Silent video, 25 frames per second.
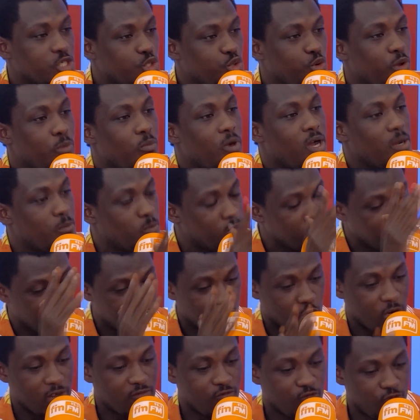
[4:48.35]
Moi, moi j'aurais
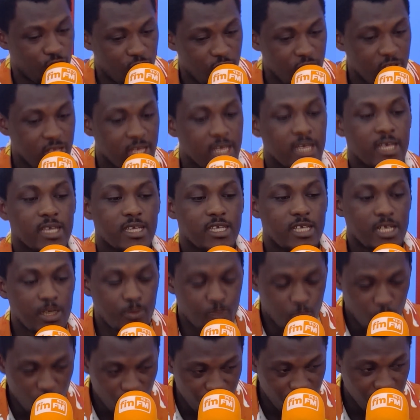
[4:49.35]
voulu qu'il
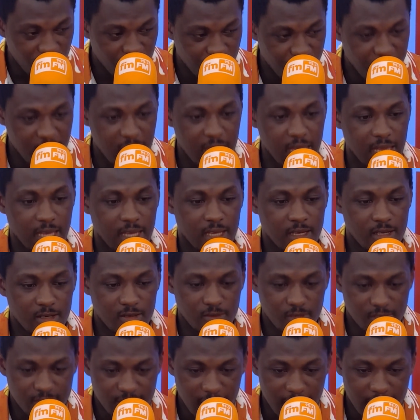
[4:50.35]
profite bien de
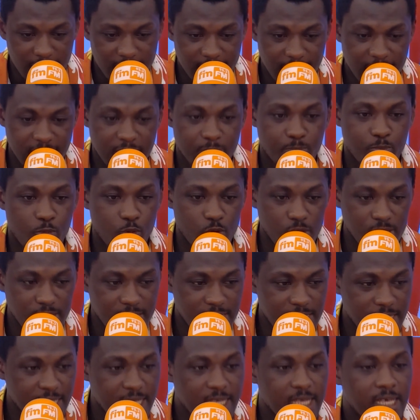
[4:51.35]
sa retraite
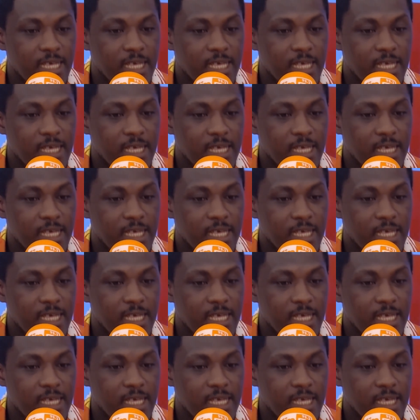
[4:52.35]
politique,